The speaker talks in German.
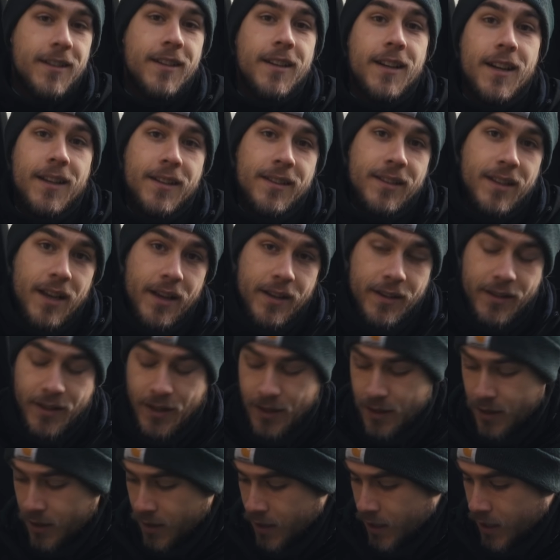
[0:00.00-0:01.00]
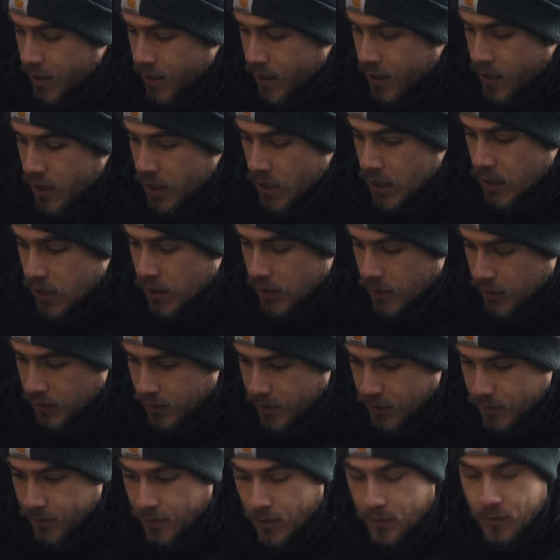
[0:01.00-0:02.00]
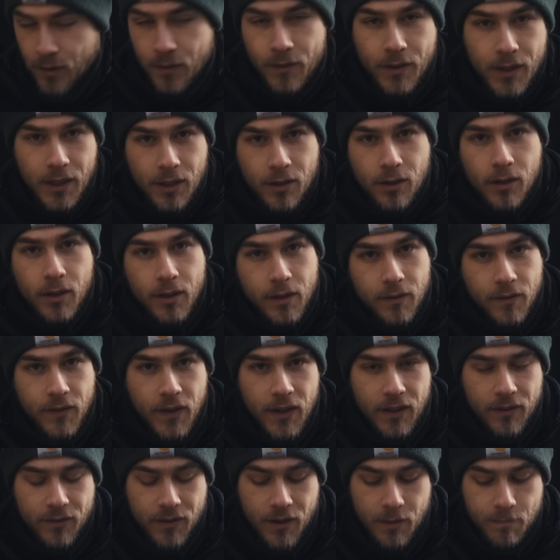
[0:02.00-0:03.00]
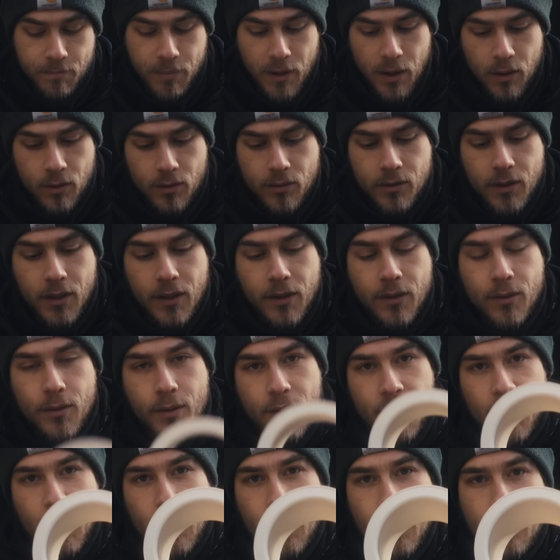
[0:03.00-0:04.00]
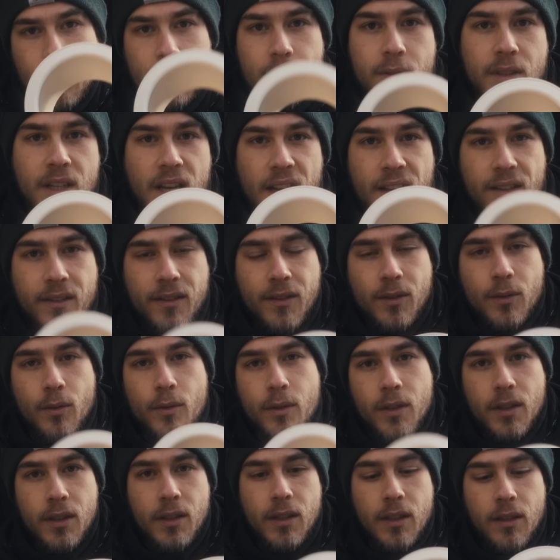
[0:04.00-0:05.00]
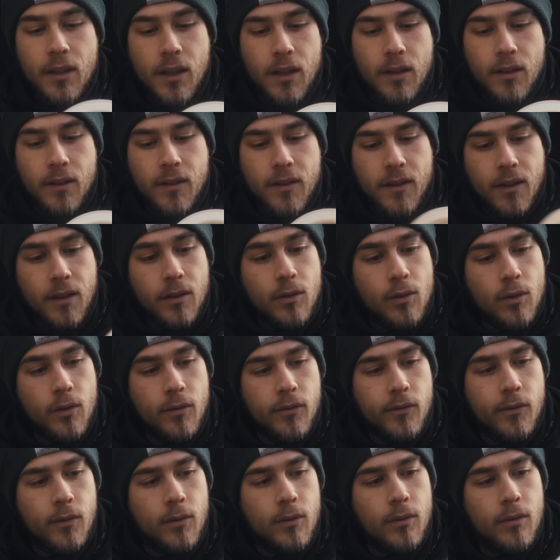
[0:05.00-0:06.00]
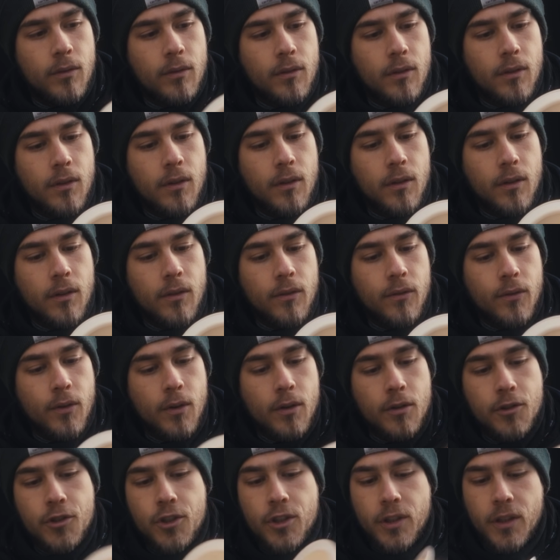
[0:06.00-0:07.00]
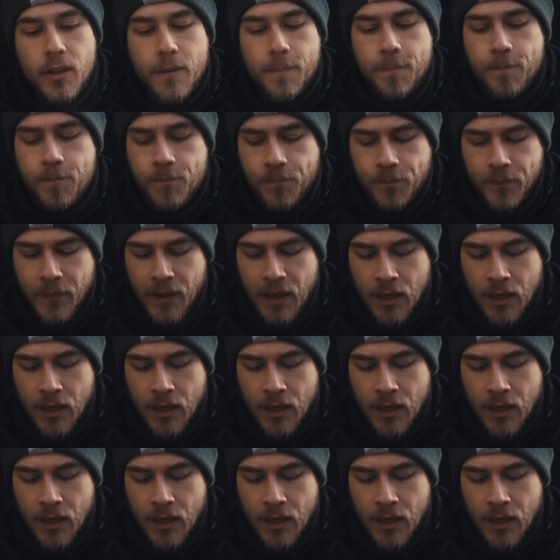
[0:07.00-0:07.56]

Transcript: den Gaskasten. Und zwar wollen wir den heute fest verbauen. Dazu ist hier so ein Gasdurchlassentlüftung äh, vorgeschrieben.